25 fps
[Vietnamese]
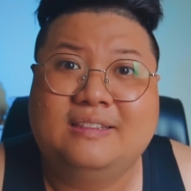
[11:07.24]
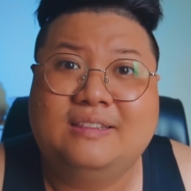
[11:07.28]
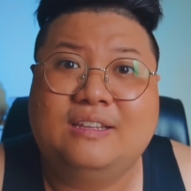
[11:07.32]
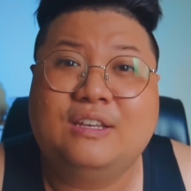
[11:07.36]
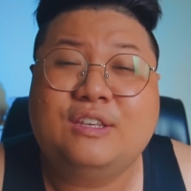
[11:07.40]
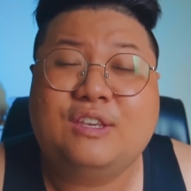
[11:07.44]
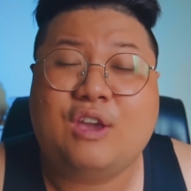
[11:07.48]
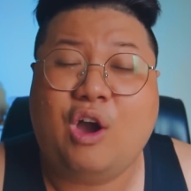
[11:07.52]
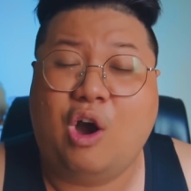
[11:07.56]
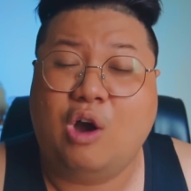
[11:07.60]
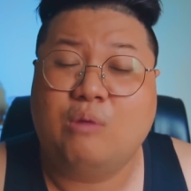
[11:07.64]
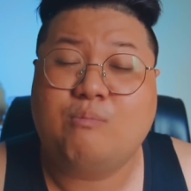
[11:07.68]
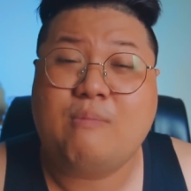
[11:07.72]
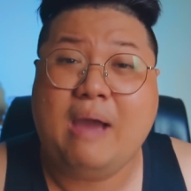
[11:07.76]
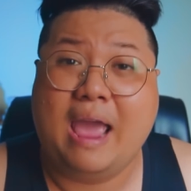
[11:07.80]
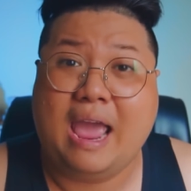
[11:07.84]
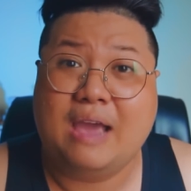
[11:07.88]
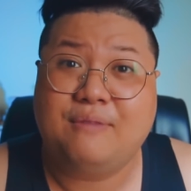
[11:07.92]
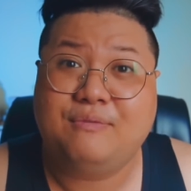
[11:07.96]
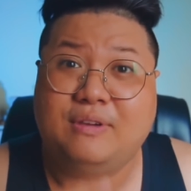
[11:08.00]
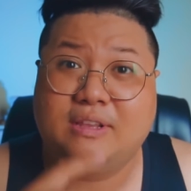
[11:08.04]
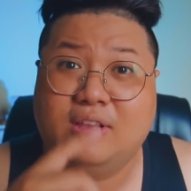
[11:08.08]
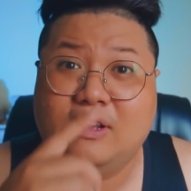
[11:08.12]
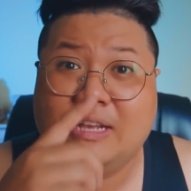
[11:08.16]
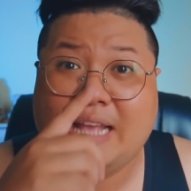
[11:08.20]
nó chọn
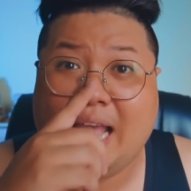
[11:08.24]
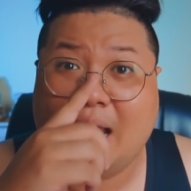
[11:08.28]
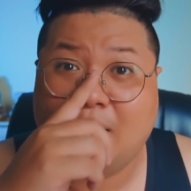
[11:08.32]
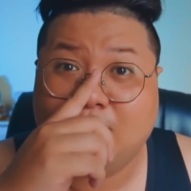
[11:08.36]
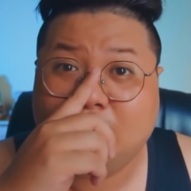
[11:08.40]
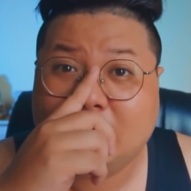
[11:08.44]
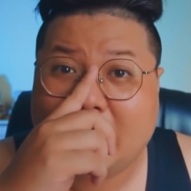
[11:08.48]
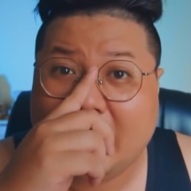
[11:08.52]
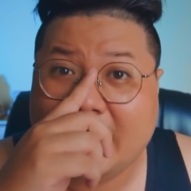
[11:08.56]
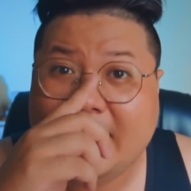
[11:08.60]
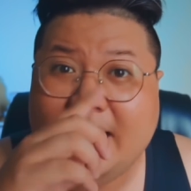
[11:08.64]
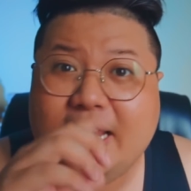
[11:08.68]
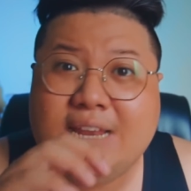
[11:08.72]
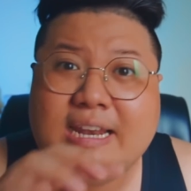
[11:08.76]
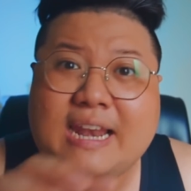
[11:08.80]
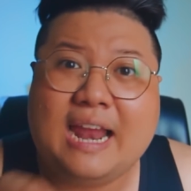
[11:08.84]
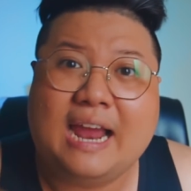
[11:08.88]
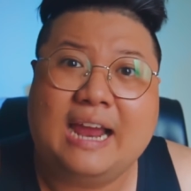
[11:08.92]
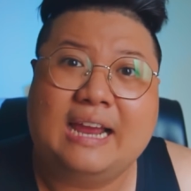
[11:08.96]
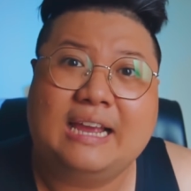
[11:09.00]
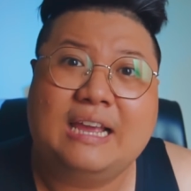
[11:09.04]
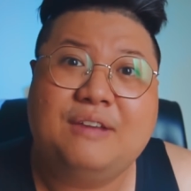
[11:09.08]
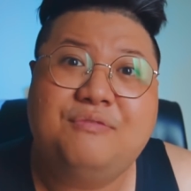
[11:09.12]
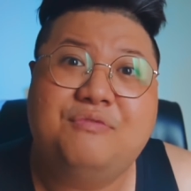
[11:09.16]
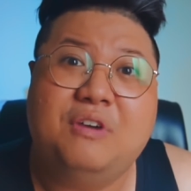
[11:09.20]
bạn vì nó cảm thấy
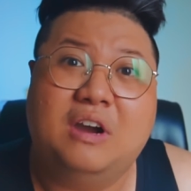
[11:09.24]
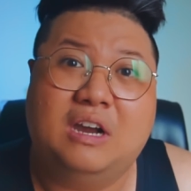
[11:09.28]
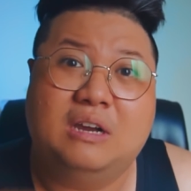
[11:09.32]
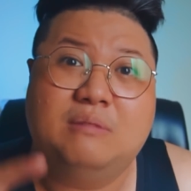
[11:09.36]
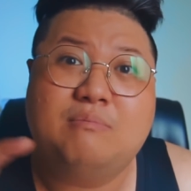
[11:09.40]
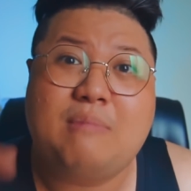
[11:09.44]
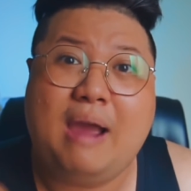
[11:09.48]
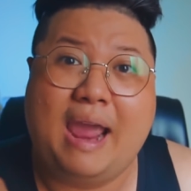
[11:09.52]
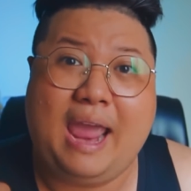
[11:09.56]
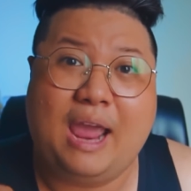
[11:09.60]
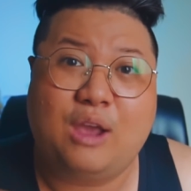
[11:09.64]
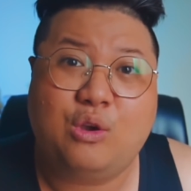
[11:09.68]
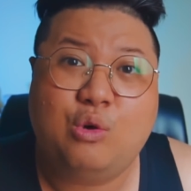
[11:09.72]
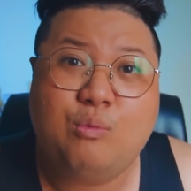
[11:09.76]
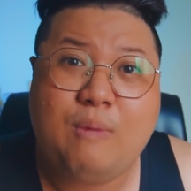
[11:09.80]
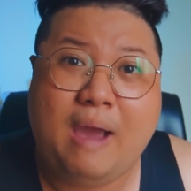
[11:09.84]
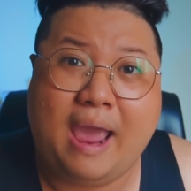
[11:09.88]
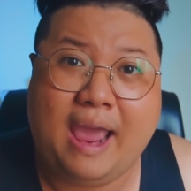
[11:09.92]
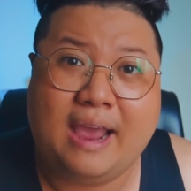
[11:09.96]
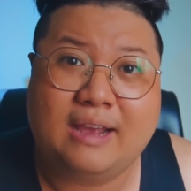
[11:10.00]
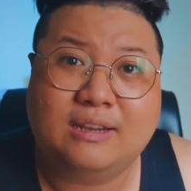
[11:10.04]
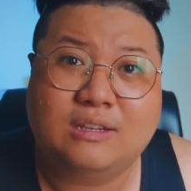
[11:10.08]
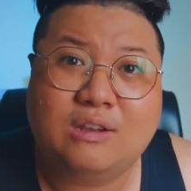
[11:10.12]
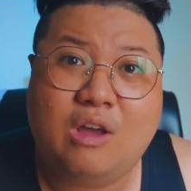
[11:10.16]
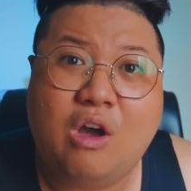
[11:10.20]
rằng cái vận mạng của
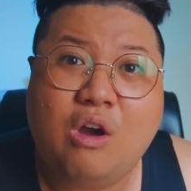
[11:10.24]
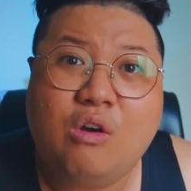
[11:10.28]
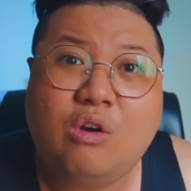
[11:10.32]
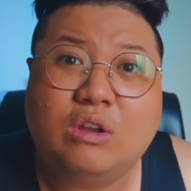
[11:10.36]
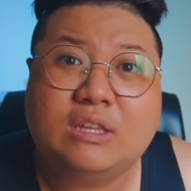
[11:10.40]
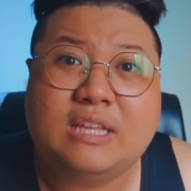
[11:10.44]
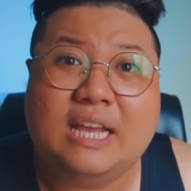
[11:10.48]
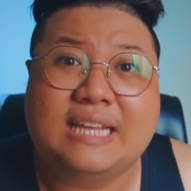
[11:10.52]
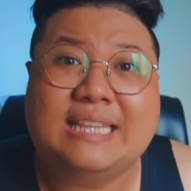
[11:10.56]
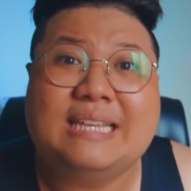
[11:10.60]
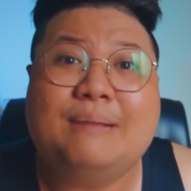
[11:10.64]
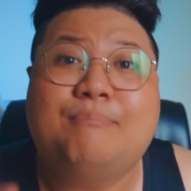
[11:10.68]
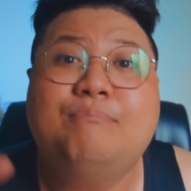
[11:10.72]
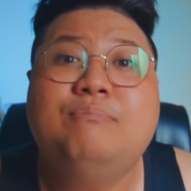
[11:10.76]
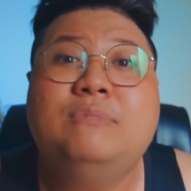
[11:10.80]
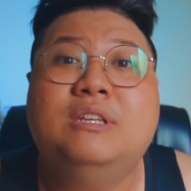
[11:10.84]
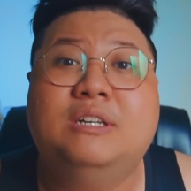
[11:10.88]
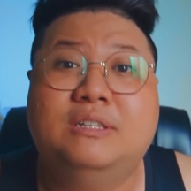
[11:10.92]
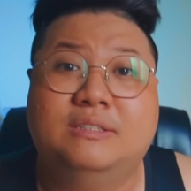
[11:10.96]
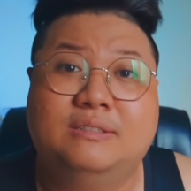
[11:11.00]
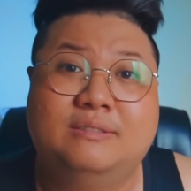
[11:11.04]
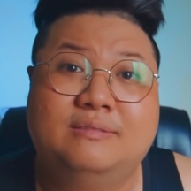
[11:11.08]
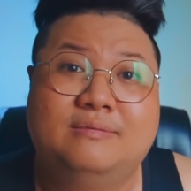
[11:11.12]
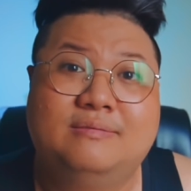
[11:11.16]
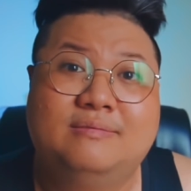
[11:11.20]
bạn nó có thể nắm
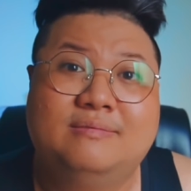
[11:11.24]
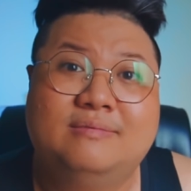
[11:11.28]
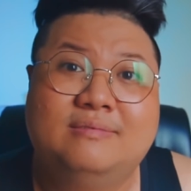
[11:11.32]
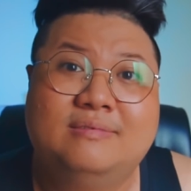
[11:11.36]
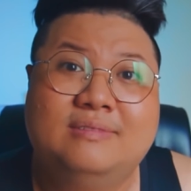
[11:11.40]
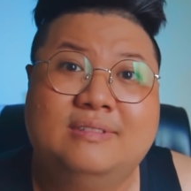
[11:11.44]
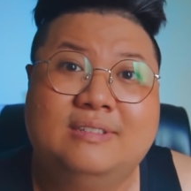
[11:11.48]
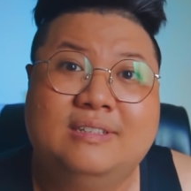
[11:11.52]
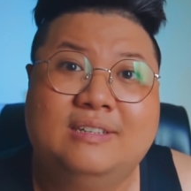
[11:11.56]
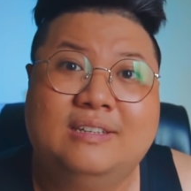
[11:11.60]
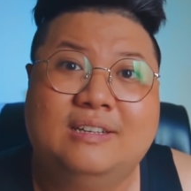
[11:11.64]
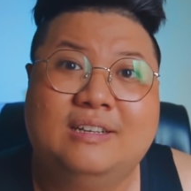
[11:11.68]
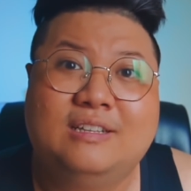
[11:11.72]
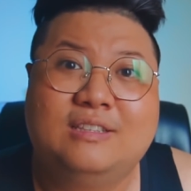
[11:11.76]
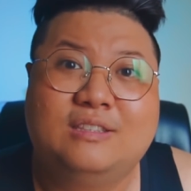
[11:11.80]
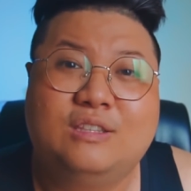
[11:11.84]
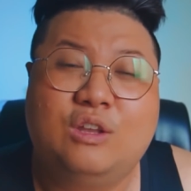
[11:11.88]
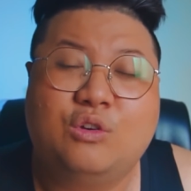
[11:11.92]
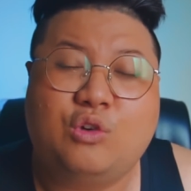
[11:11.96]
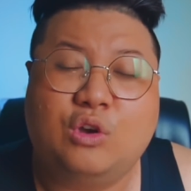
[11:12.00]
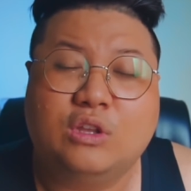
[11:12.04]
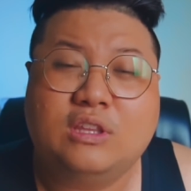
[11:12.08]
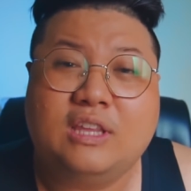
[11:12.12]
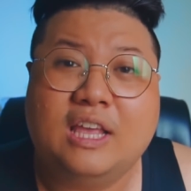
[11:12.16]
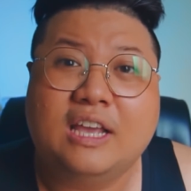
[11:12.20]
được
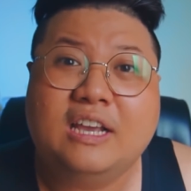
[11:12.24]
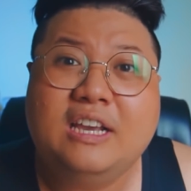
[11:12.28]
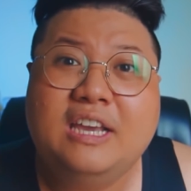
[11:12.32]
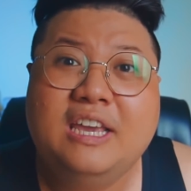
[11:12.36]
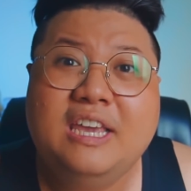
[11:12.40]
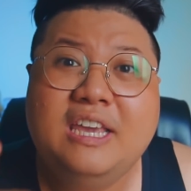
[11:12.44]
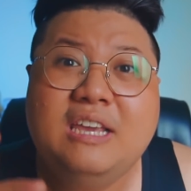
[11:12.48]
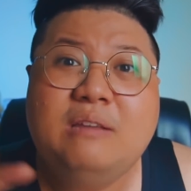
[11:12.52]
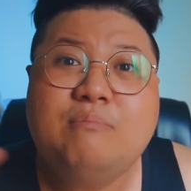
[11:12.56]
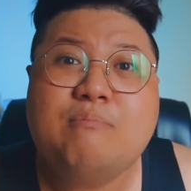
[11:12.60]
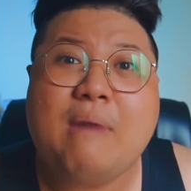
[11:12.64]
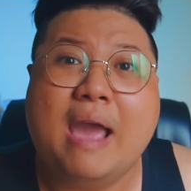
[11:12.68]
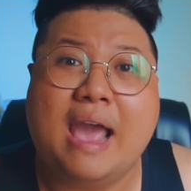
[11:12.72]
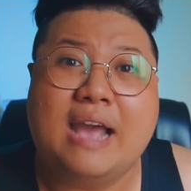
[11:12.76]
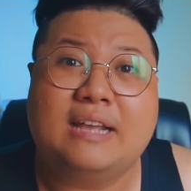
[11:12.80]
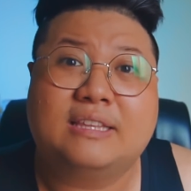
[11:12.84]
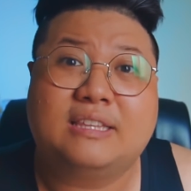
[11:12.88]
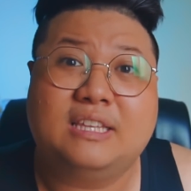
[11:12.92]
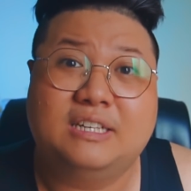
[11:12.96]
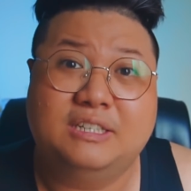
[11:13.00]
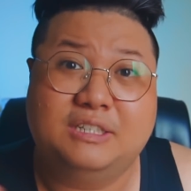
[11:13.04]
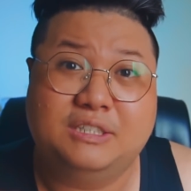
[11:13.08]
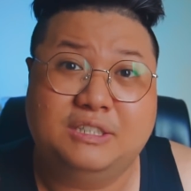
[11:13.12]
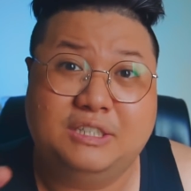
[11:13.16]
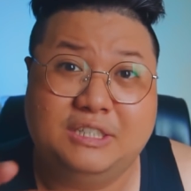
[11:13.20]
nó có thể khiến bạn
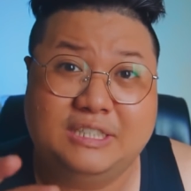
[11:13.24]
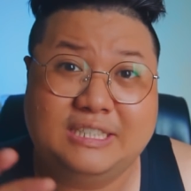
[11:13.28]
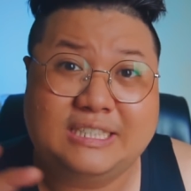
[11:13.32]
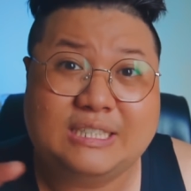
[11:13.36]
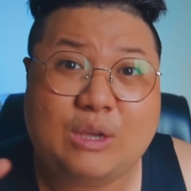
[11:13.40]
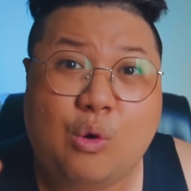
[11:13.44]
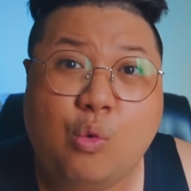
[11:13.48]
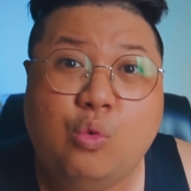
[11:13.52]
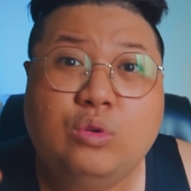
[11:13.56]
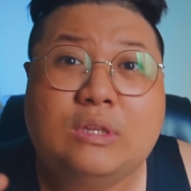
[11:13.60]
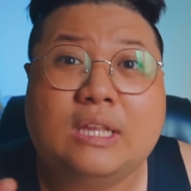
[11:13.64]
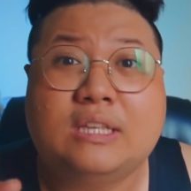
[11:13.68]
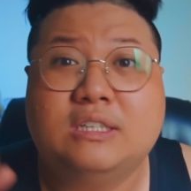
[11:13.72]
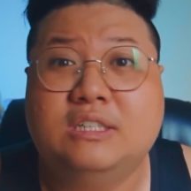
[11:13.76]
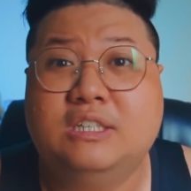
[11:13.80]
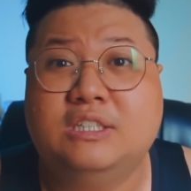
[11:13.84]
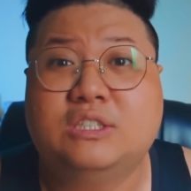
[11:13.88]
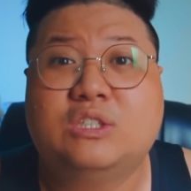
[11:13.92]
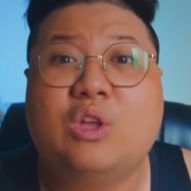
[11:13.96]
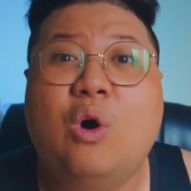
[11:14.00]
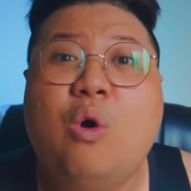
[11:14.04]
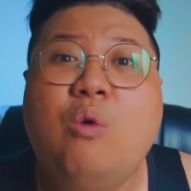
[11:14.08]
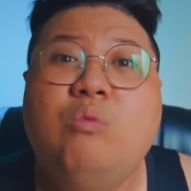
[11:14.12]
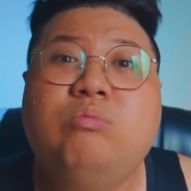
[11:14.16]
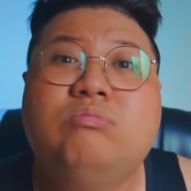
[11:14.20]
từ người xấu thành người
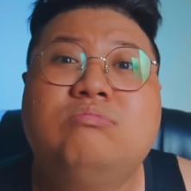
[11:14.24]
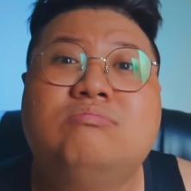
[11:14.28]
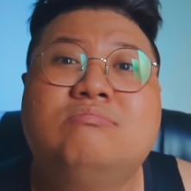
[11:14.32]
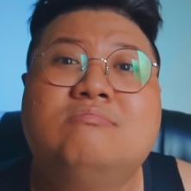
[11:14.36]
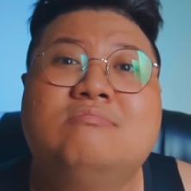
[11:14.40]
tốt